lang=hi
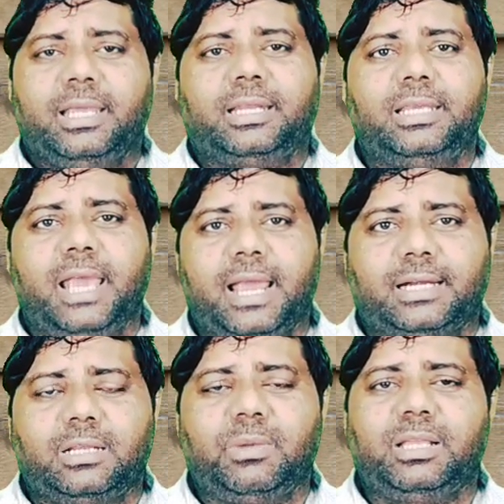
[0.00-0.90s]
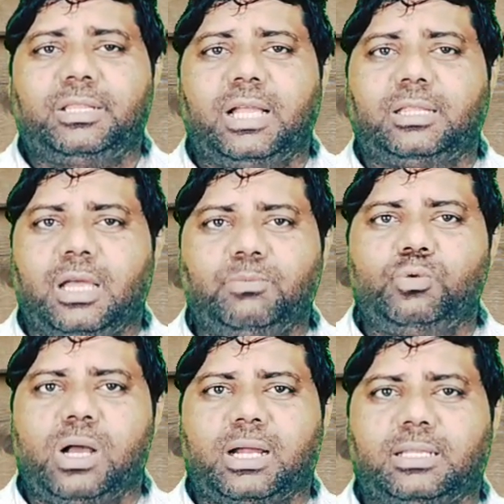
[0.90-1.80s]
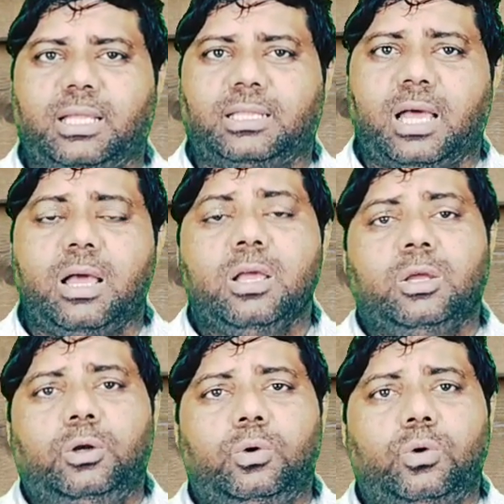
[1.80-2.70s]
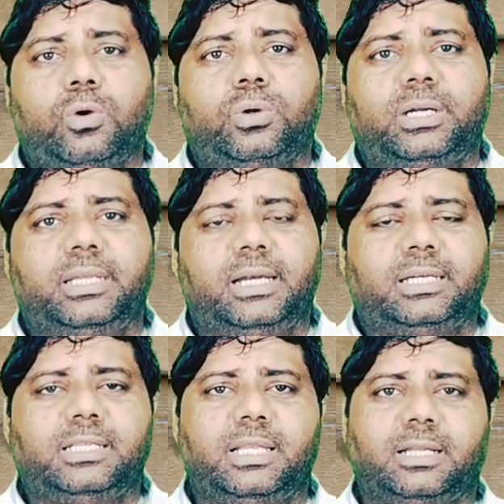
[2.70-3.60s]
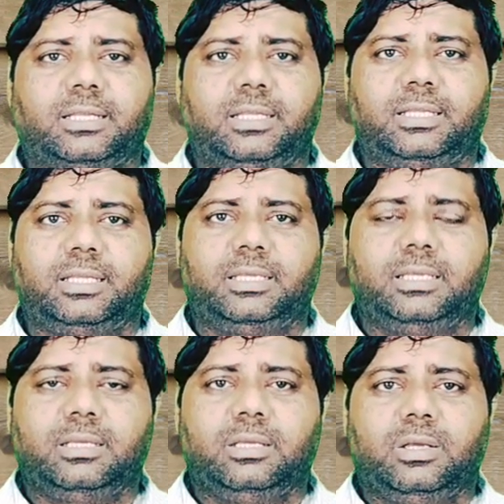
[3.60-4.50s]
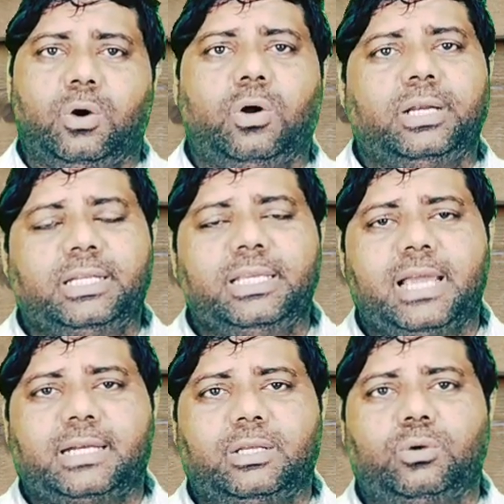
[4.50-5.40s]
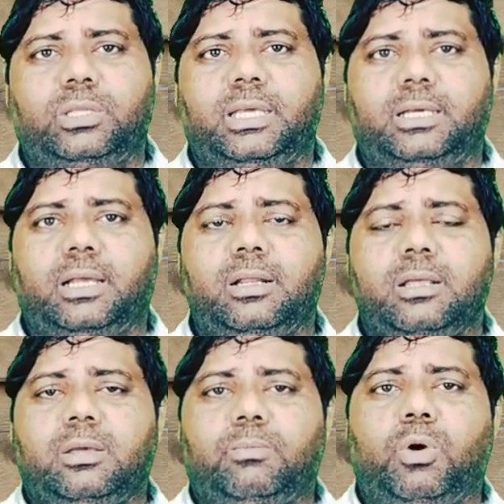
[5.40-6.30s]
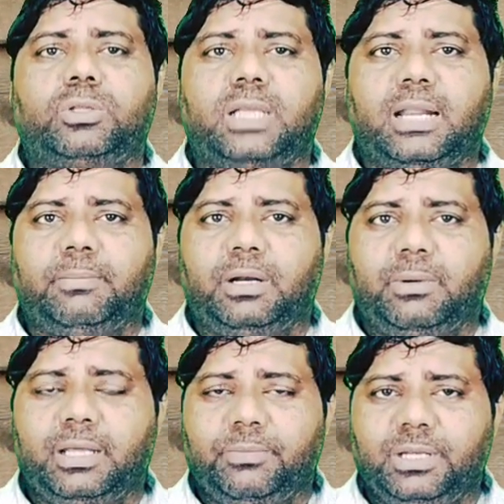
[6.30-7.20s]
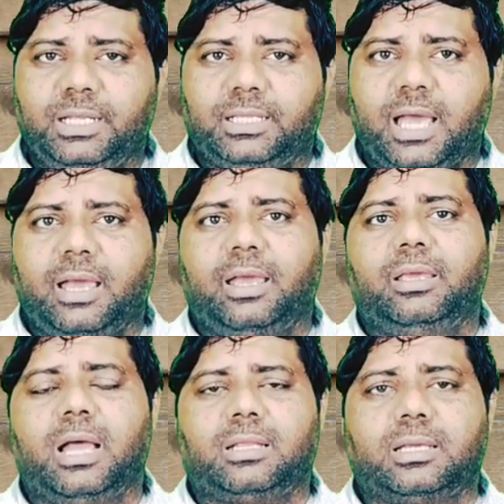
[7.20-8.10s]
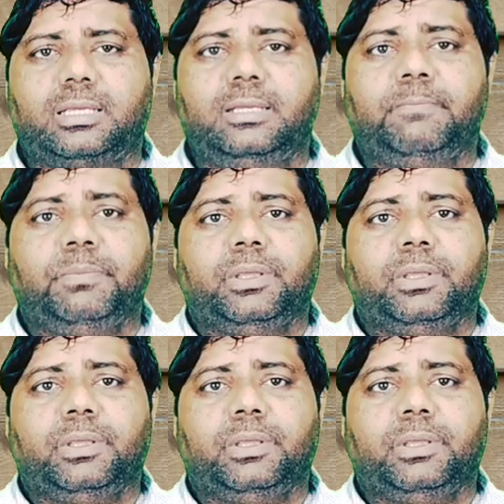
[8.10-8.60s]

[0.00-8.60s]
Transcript: इनकी एक्टिंग में इतना दम हुआ करता था लोगों को रियलिटी झलकती थी और इनकी एक्टिंग को देखकर बहुत सारे बड़े बड़े अभिनेता यहाँ तक कि